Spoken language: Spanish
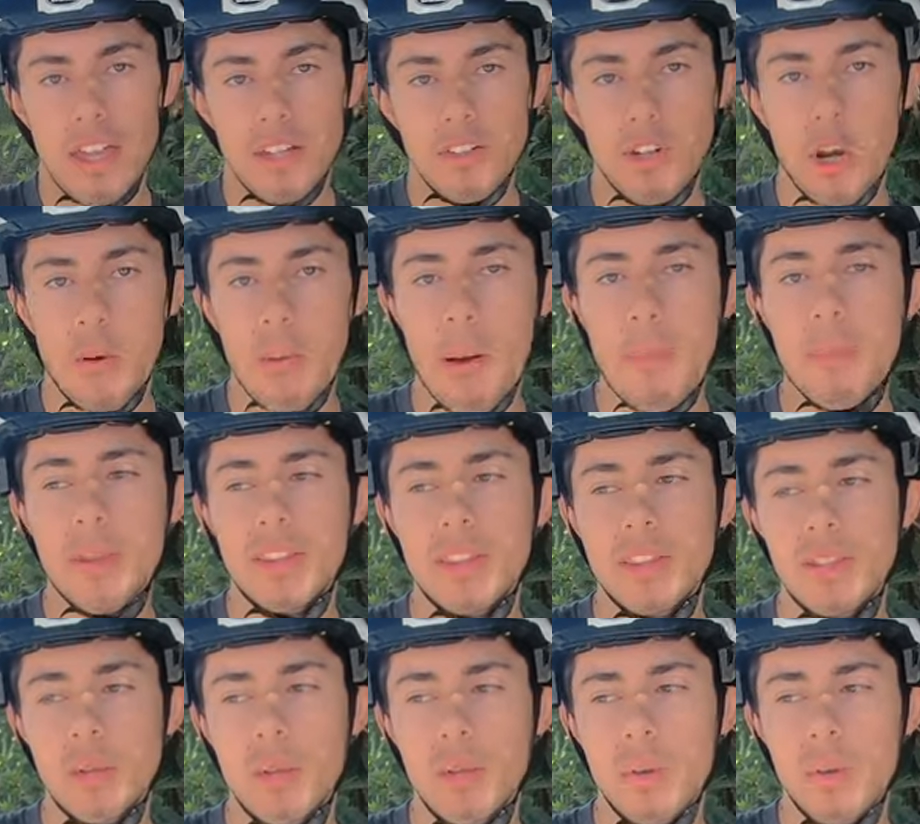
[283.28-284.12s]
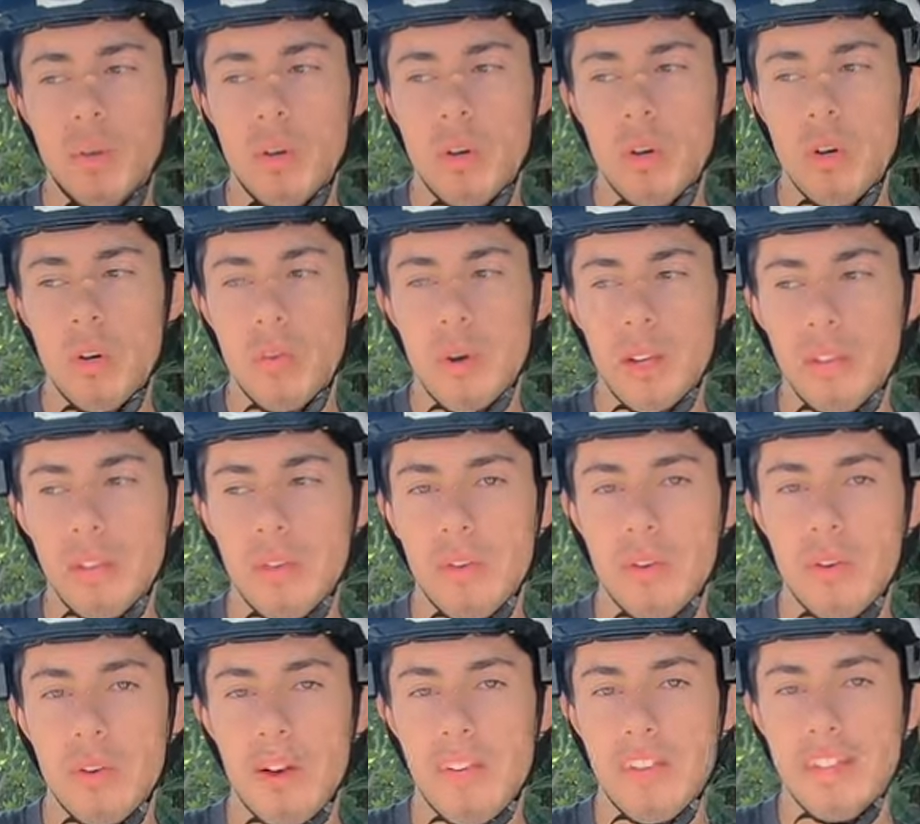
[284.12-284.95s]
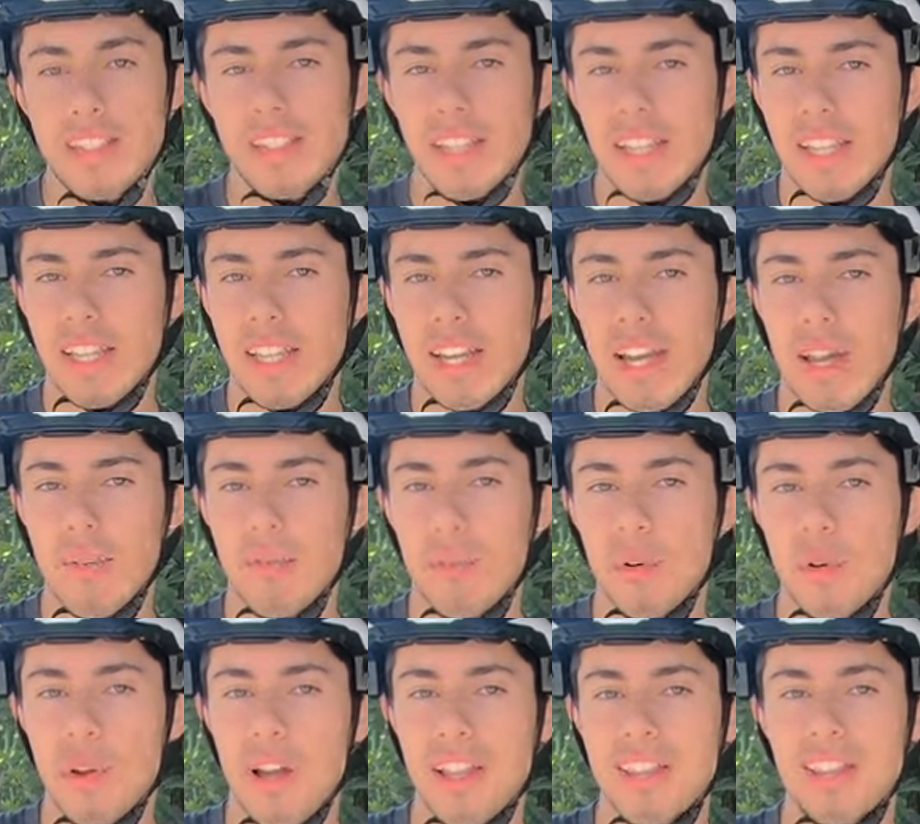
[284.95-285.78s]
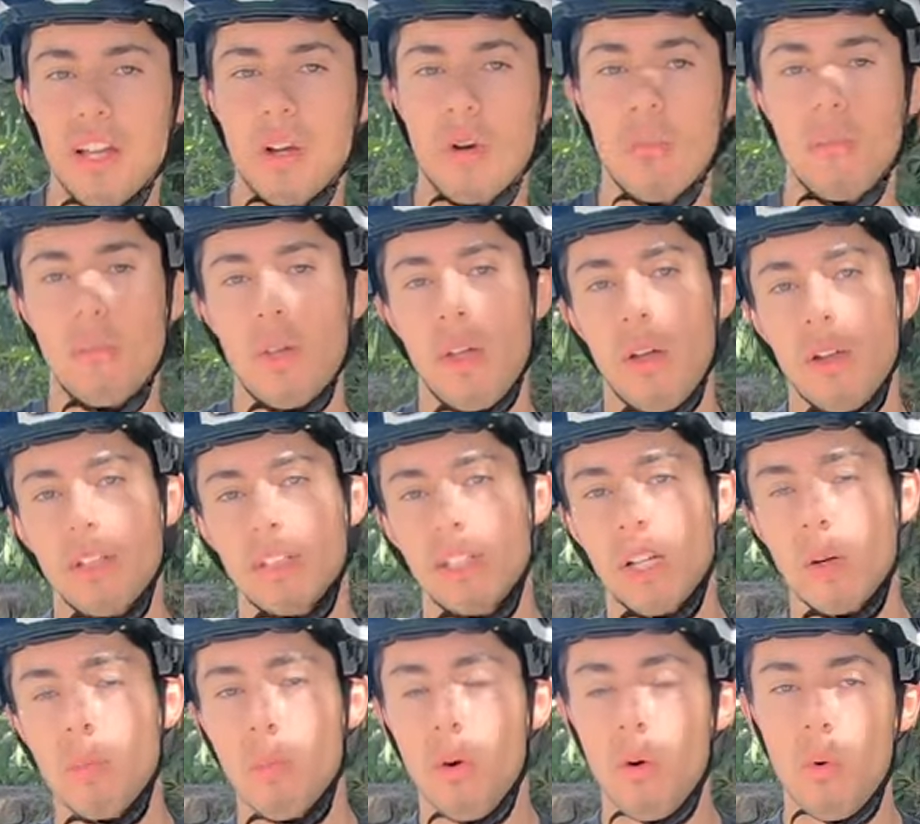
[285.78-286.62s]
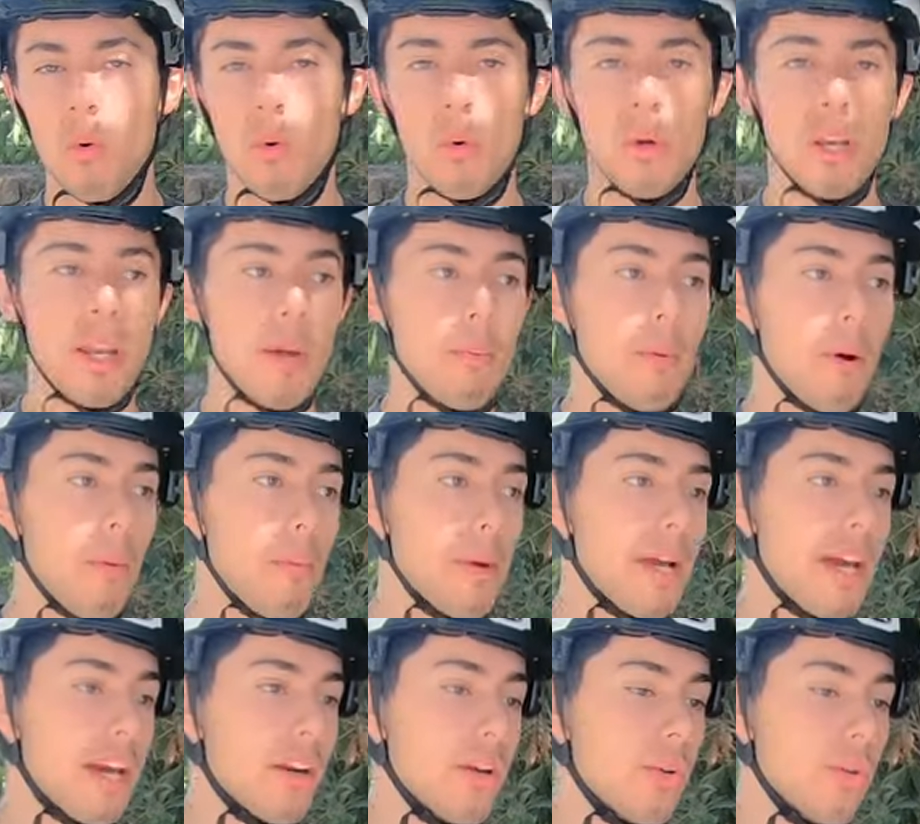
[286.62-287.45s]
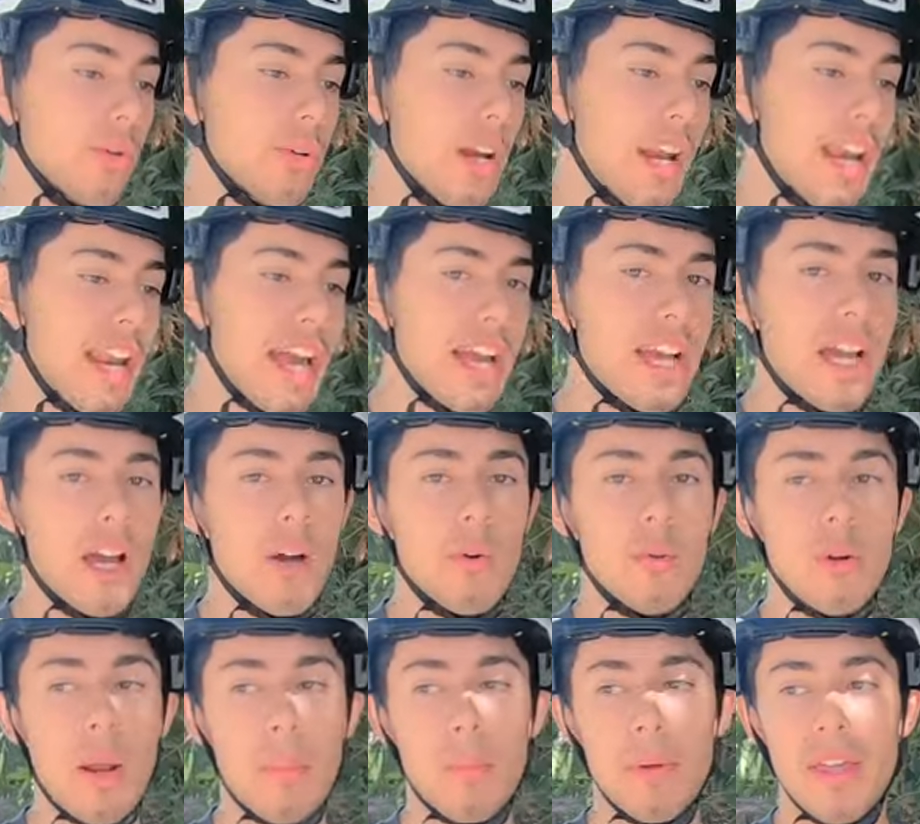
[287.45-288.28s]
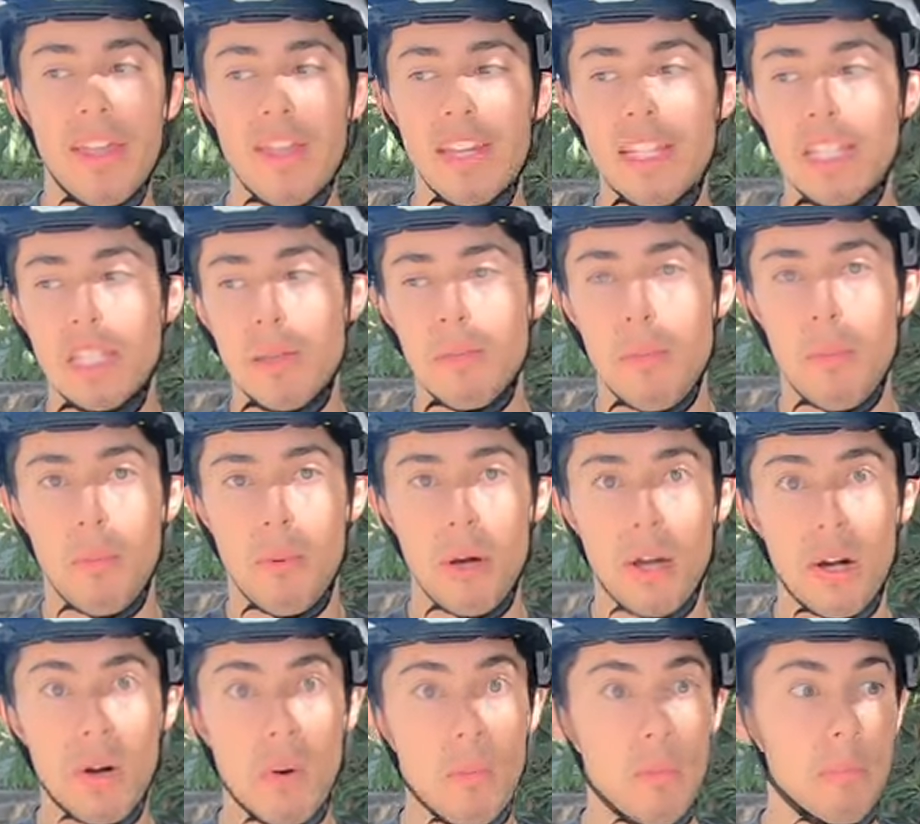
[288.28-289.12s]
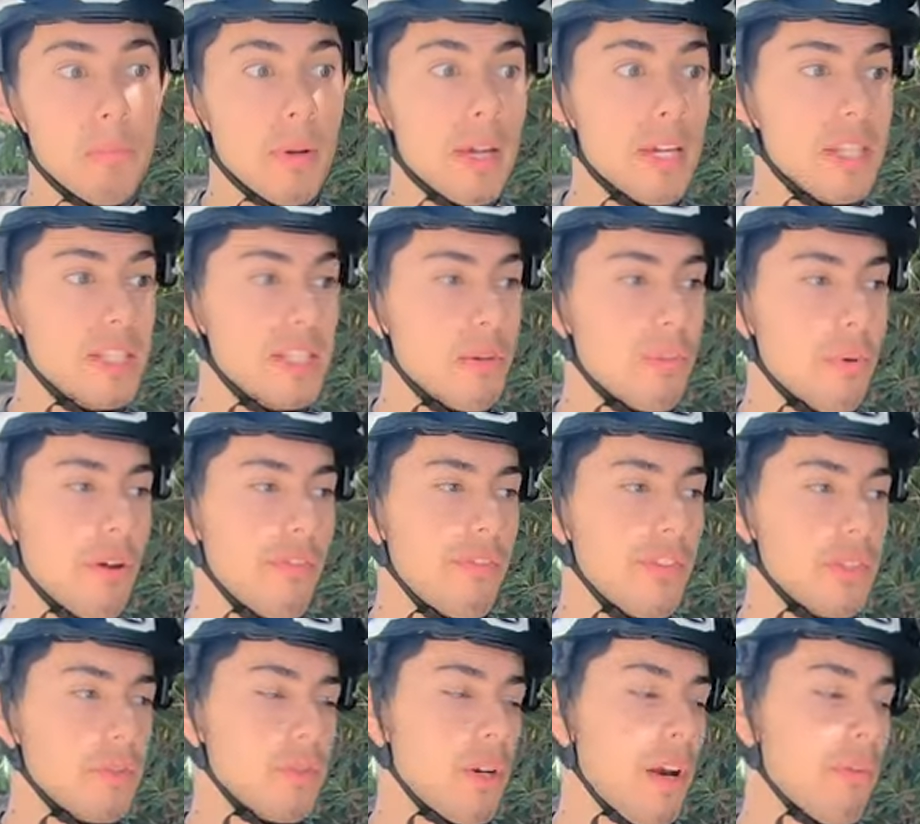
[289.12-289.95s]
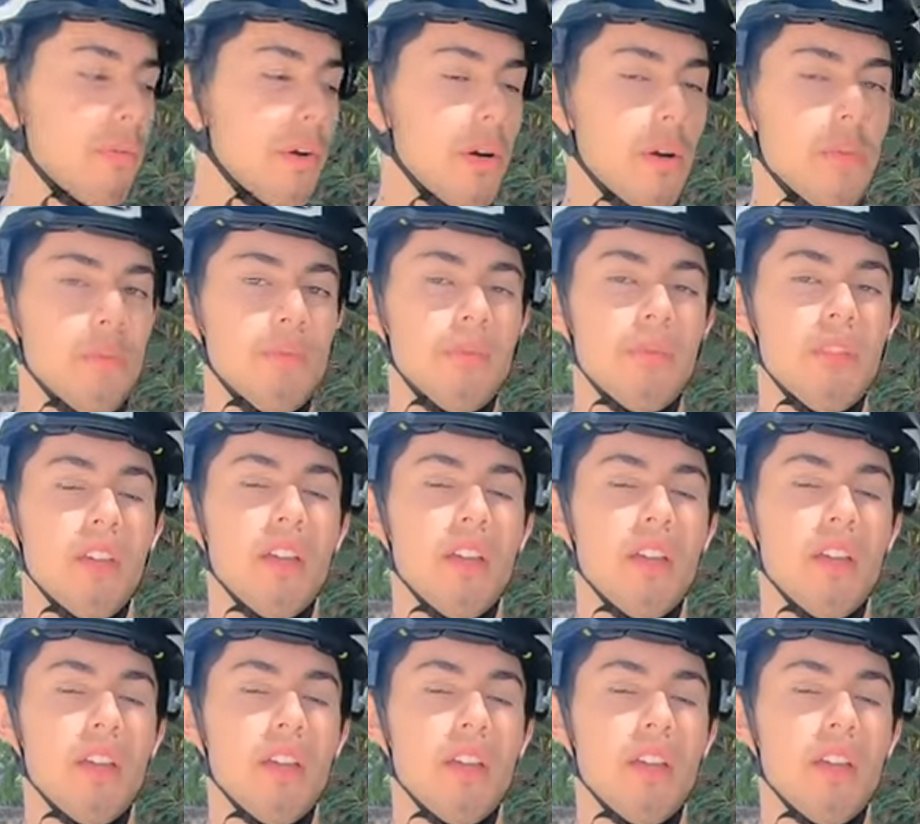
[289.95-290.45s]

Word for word: Normalmente uno cuando anda en una bicicleta de carbono anda con miedo, así como, uy, le puedo pegar con una laja, con una piedra y se me puede romper y se puede fisurar. Bueno,